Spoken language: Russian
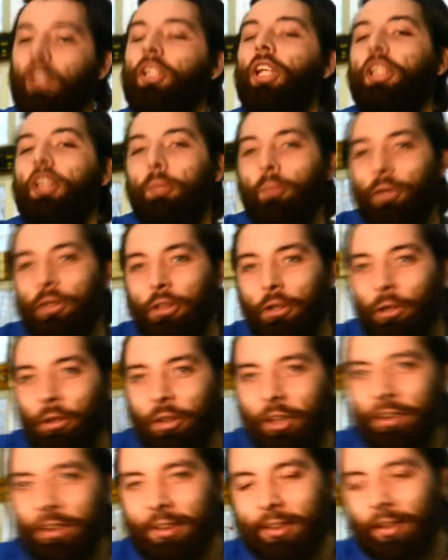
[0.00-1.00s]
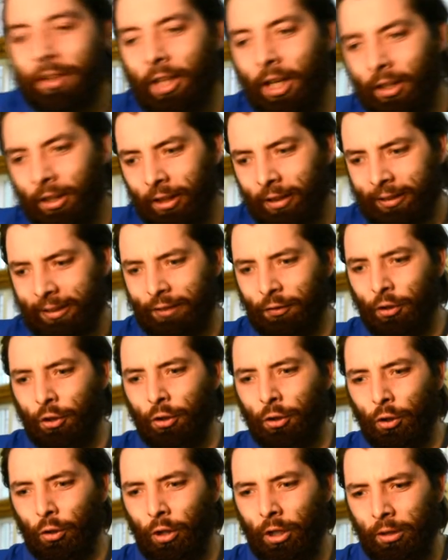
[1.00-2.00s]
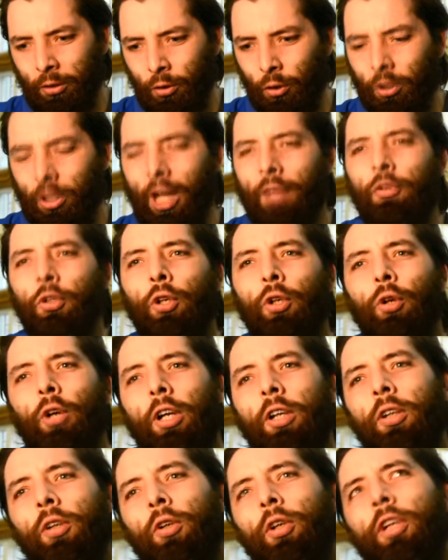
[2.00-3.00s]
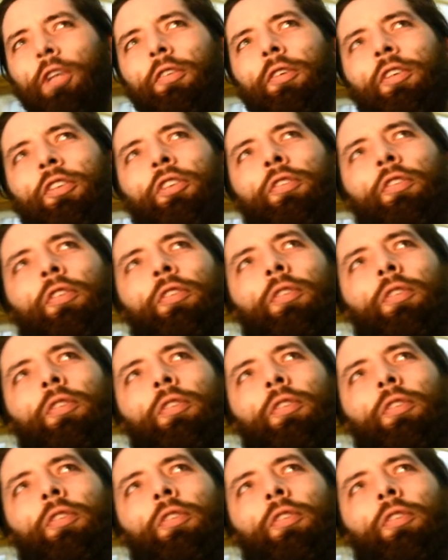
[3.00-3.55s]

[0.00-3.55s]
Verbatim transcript: Нет, определенно это сыграло свою роль, ну, главную роль, но и во,